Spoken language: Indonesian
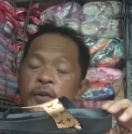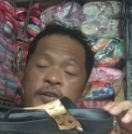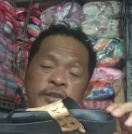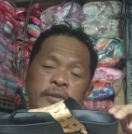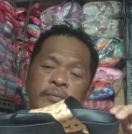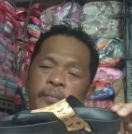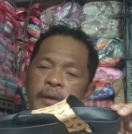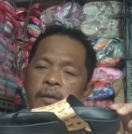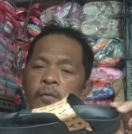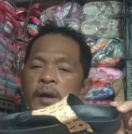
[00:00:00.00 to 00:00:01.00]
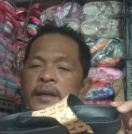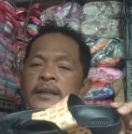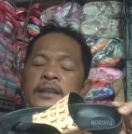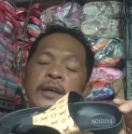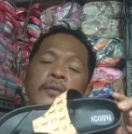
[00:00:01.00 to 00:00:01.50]
fashion para
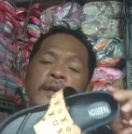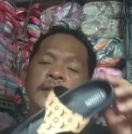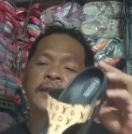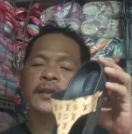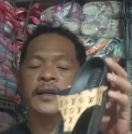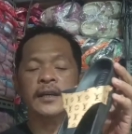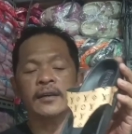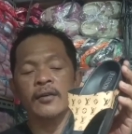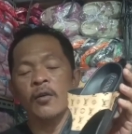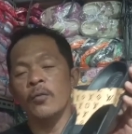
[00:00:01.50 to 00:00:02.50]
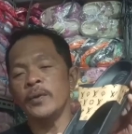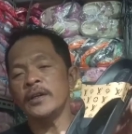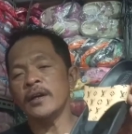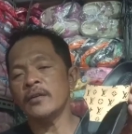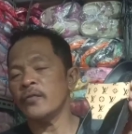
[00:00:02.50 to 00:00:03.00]
wanita-wanita yang
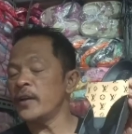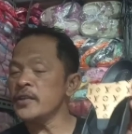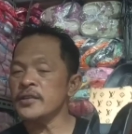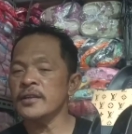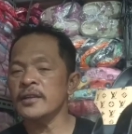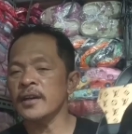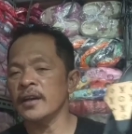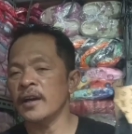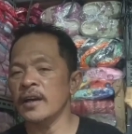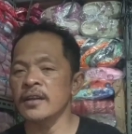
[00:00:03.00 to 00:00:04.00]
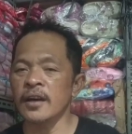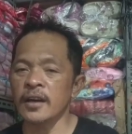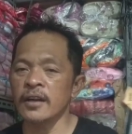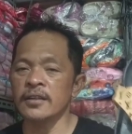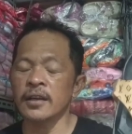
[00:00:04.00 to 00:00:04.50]
hobi dengan fashion dengan
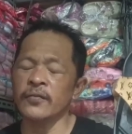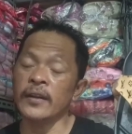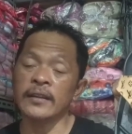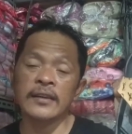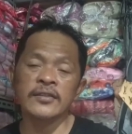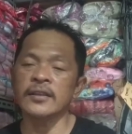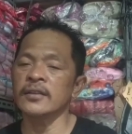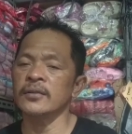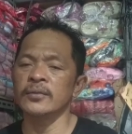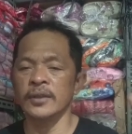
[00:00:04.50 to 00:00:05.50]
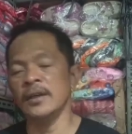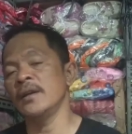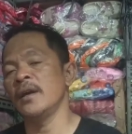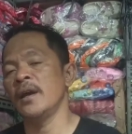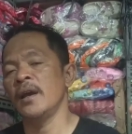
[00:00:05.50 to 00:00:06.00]
harga-harga sangat fantastik tentunya